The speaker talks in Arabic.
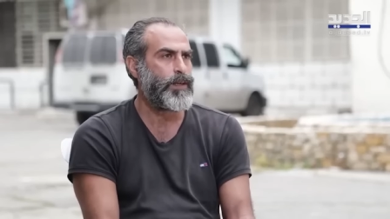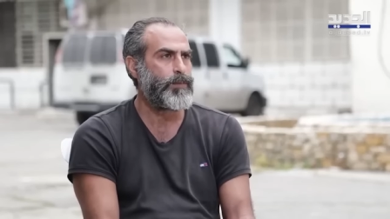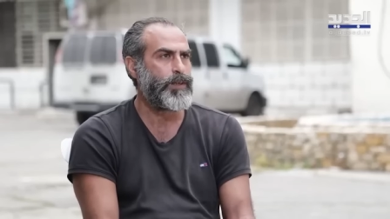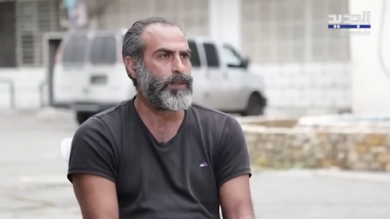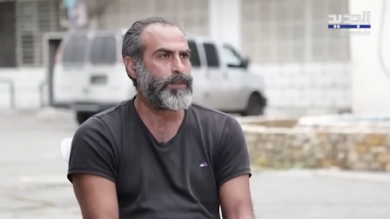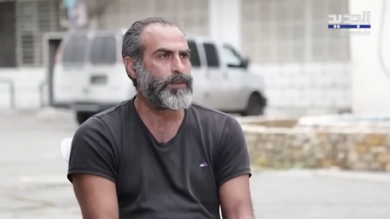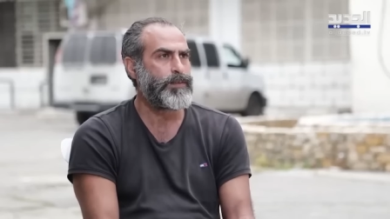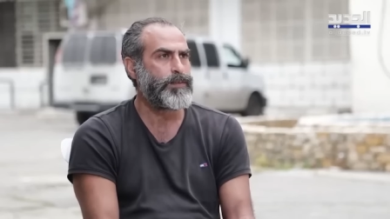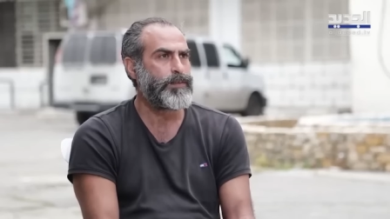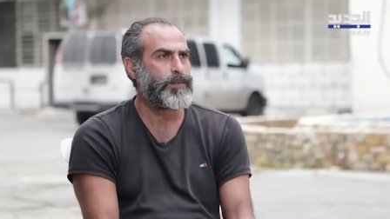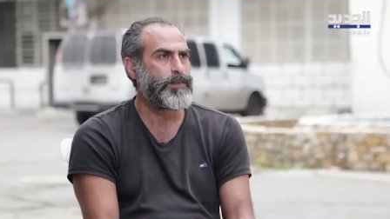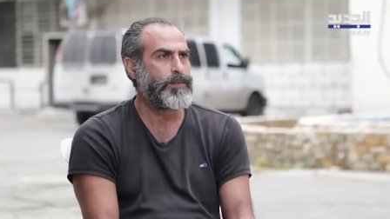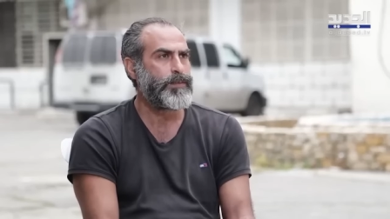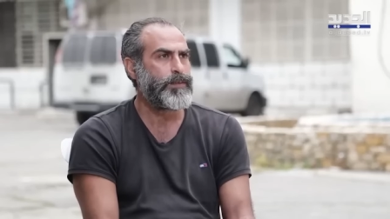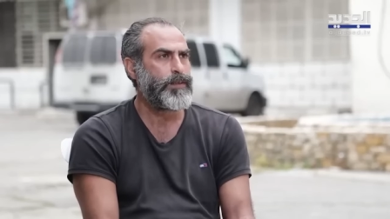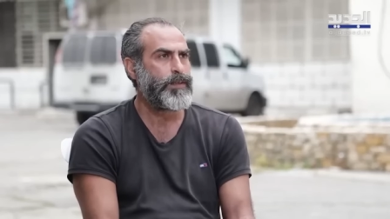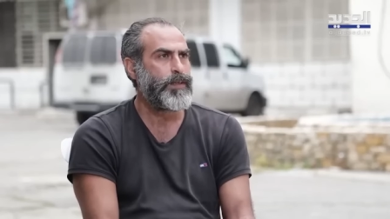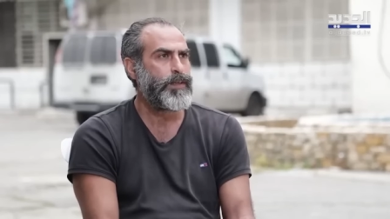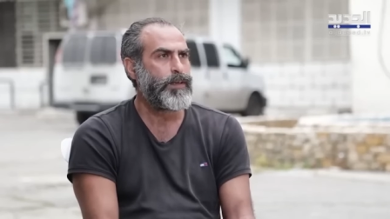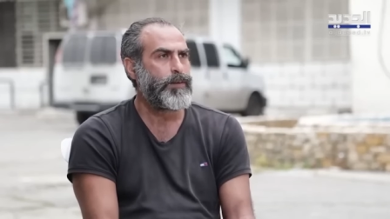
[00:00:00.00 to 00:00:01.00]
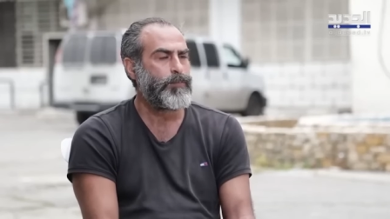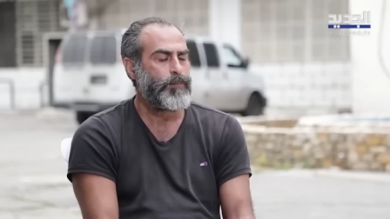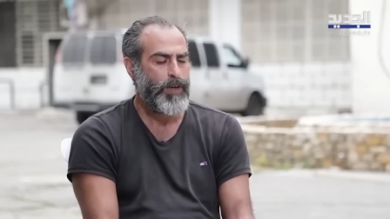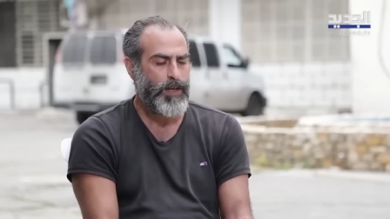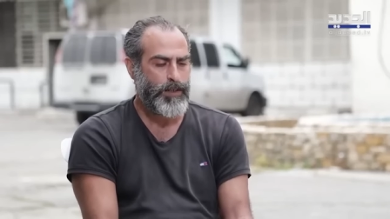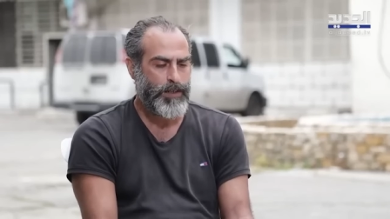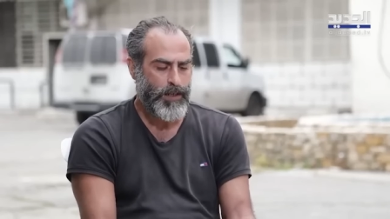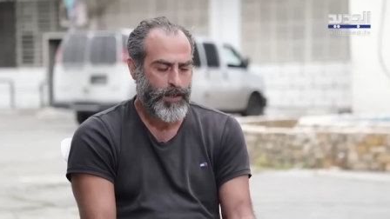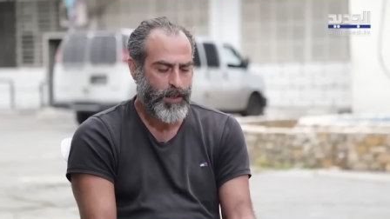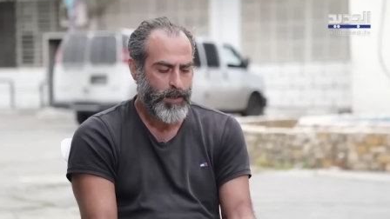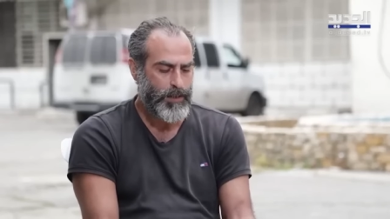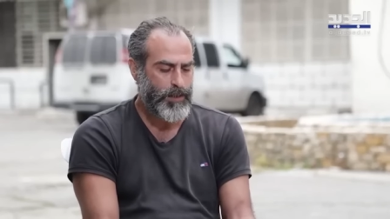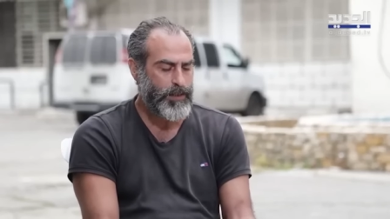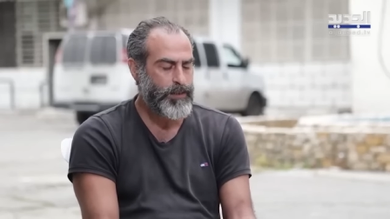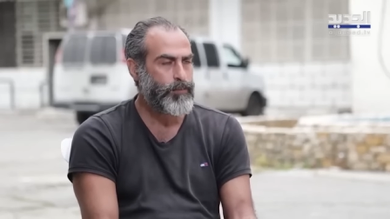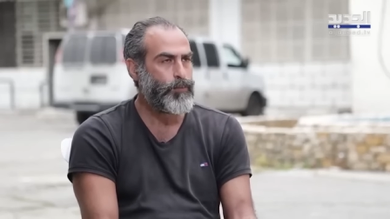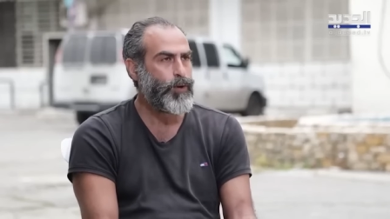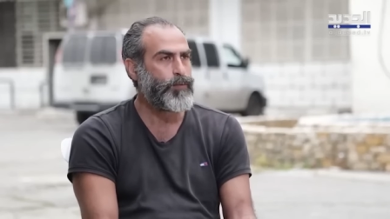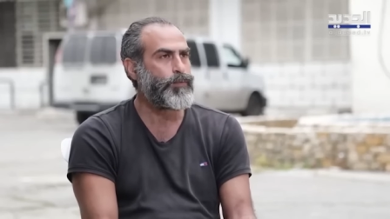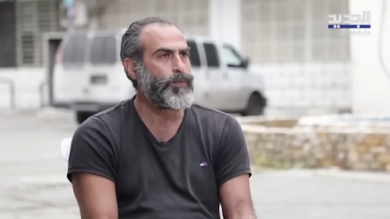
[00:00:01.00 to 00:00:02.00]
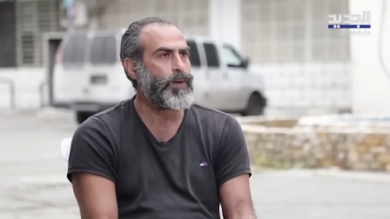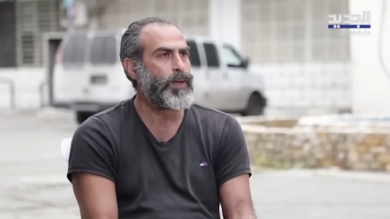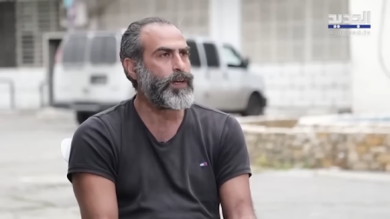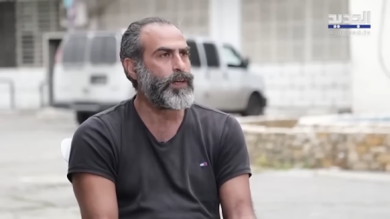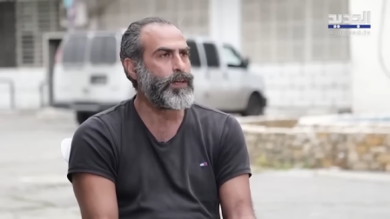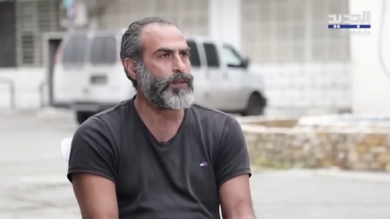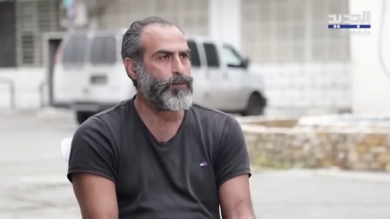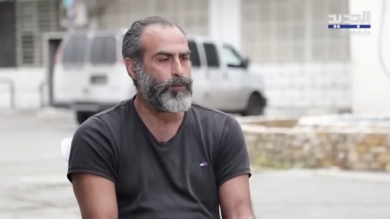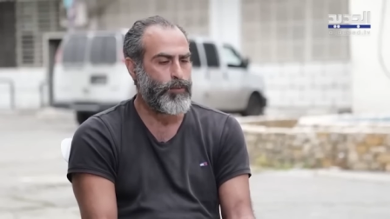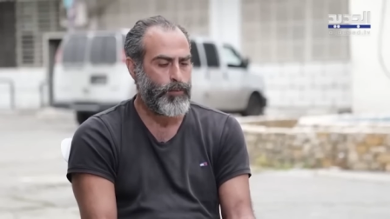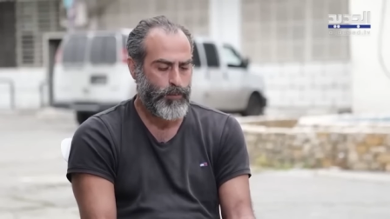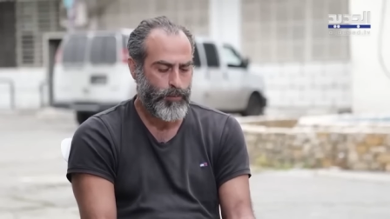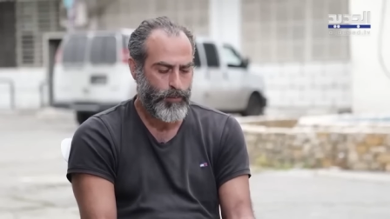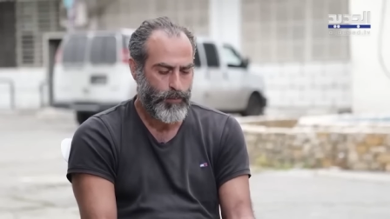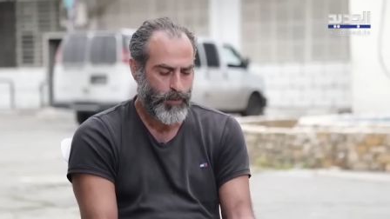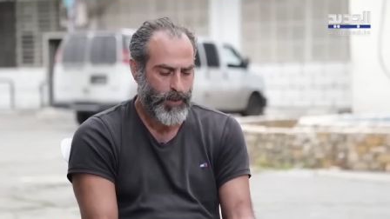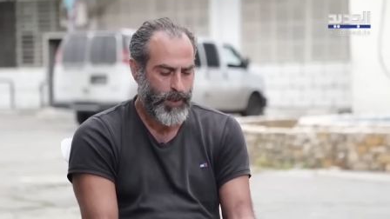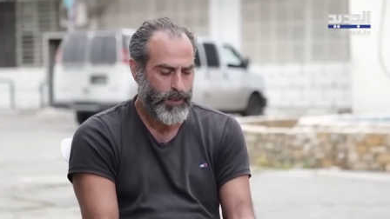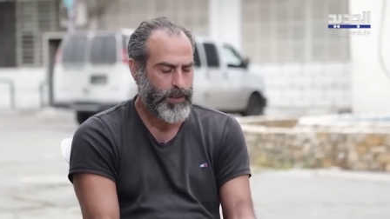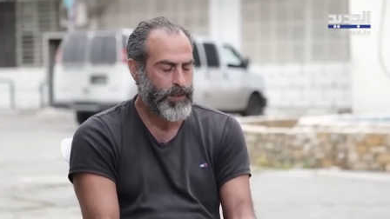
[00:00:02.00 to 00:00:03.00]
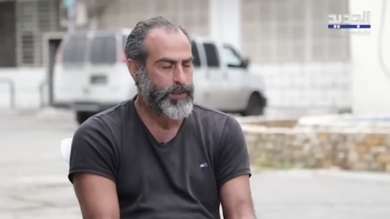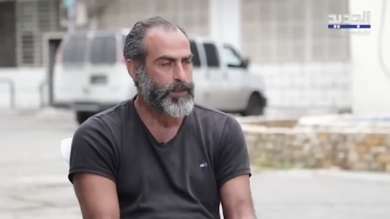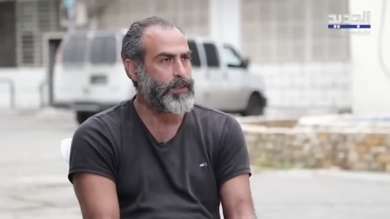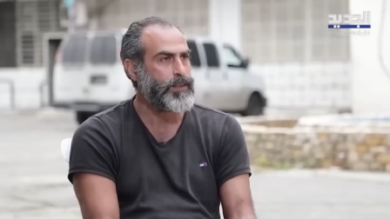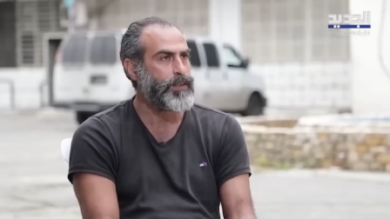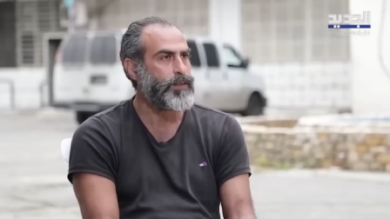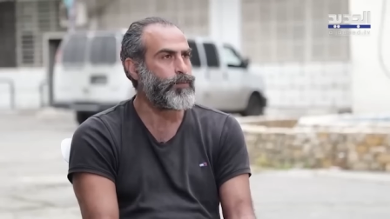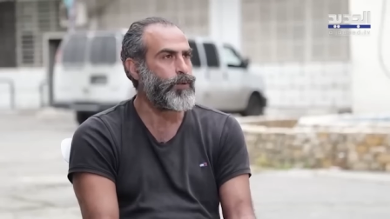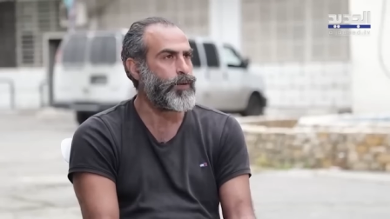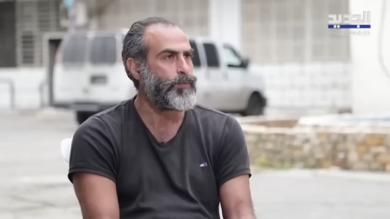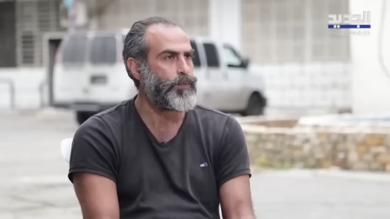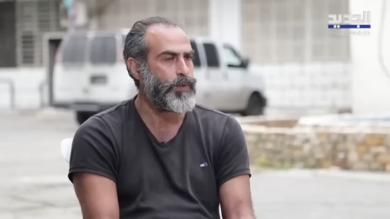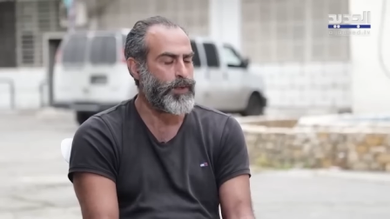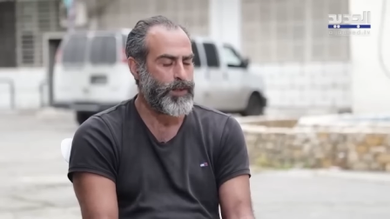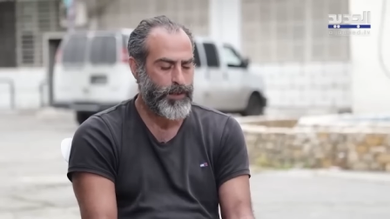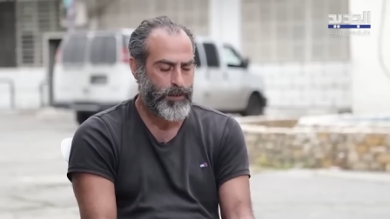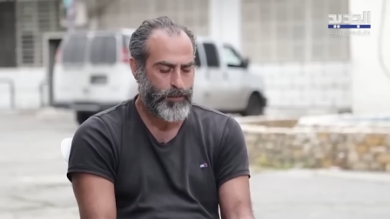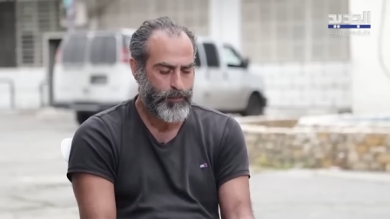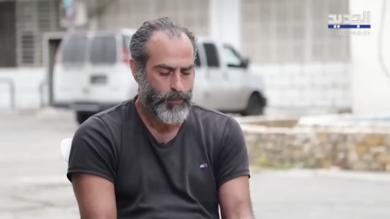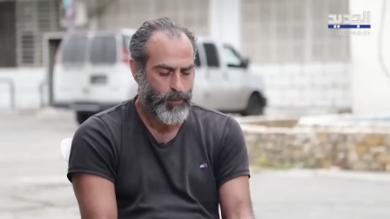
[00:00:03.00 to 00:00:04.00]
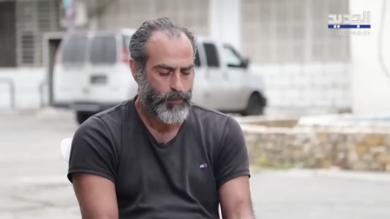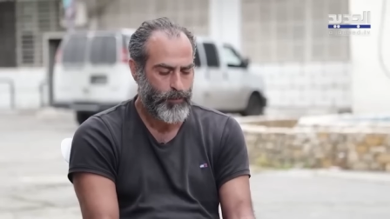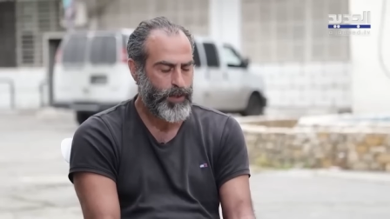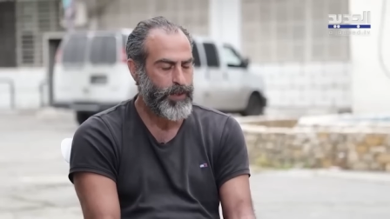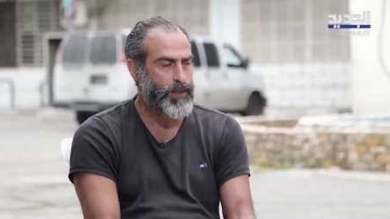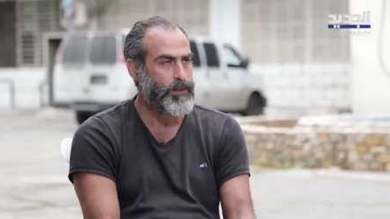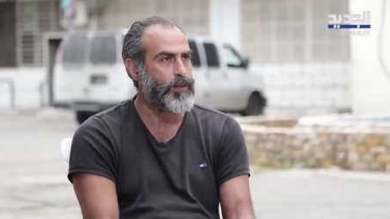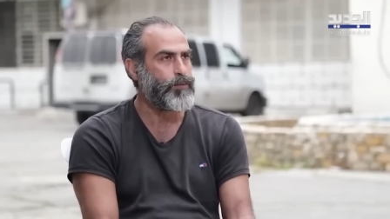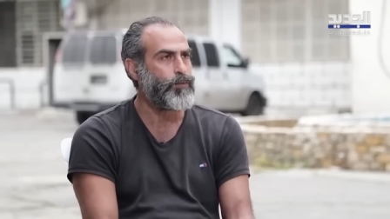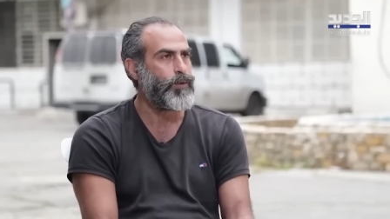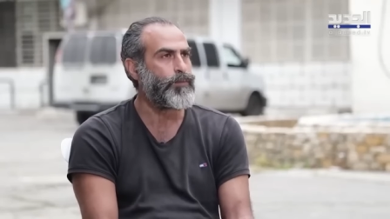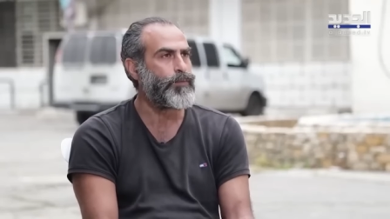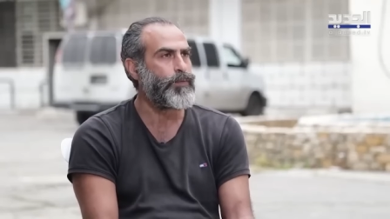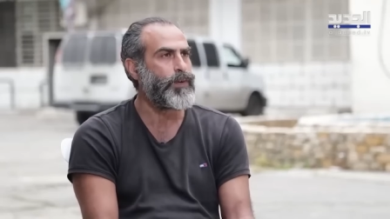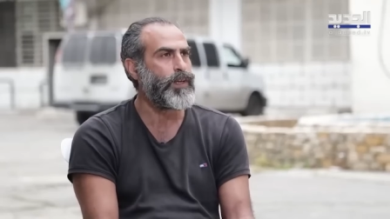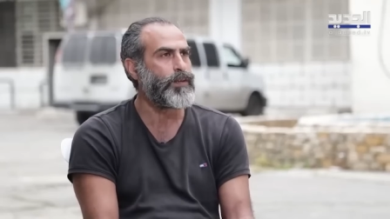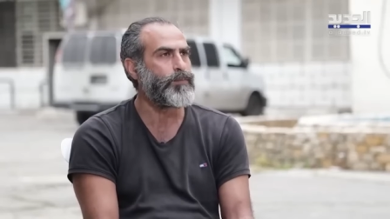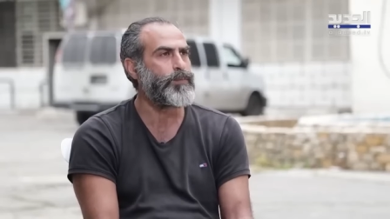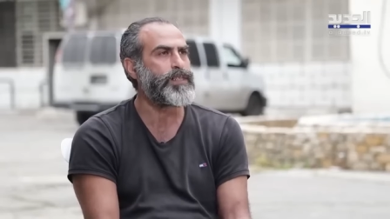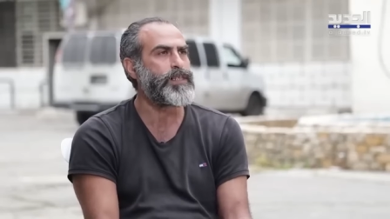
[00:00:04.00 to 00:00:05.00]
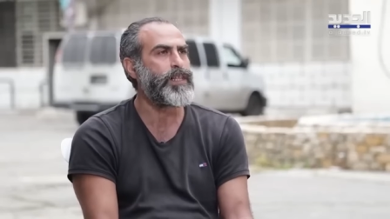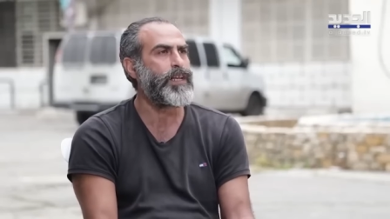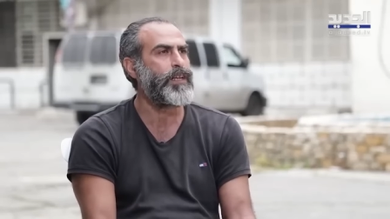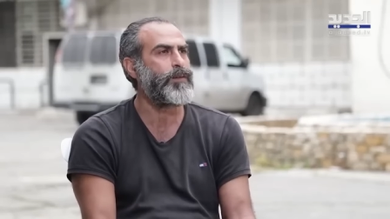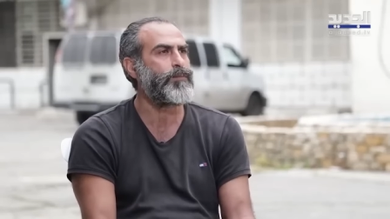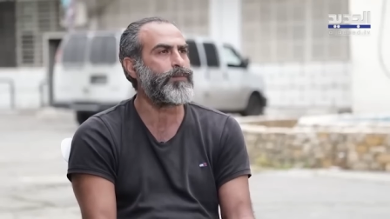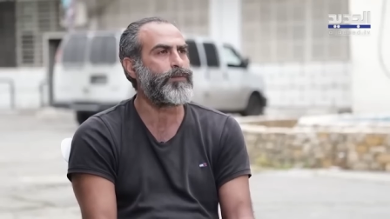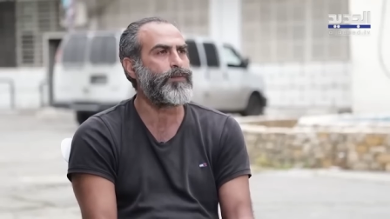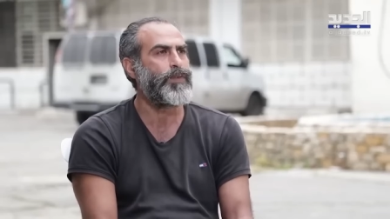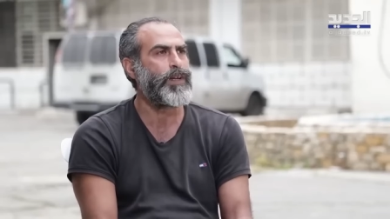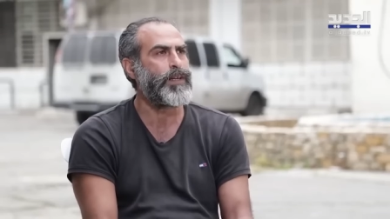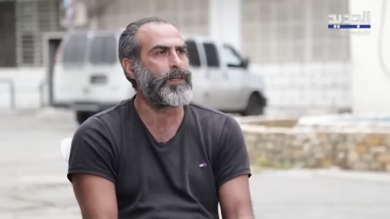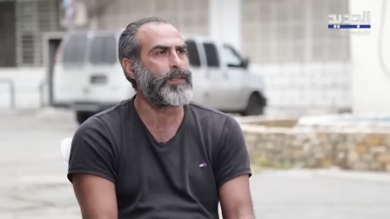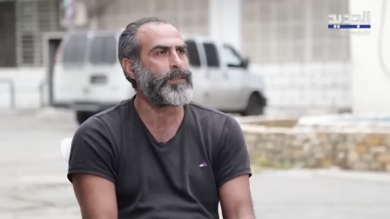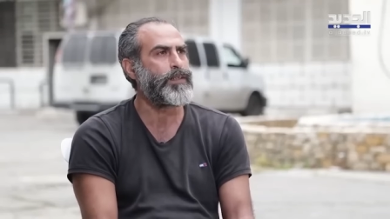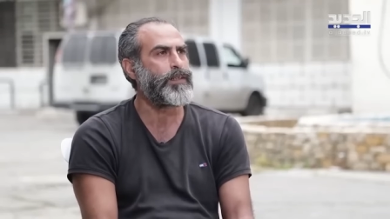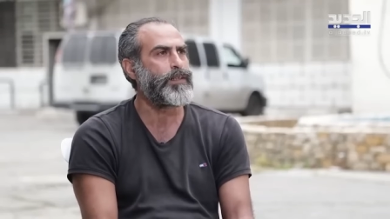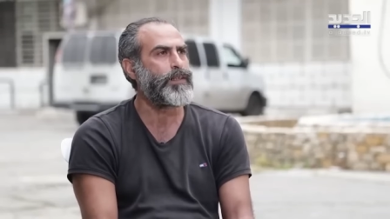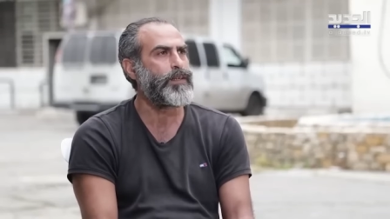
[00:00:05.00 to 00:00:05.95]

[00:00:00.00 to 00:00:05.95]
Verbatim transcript: طبعا ما انا خيي توفى هيك وخيي الثاني توفى هيك والولد توفى هيك بالسلاح المتفلت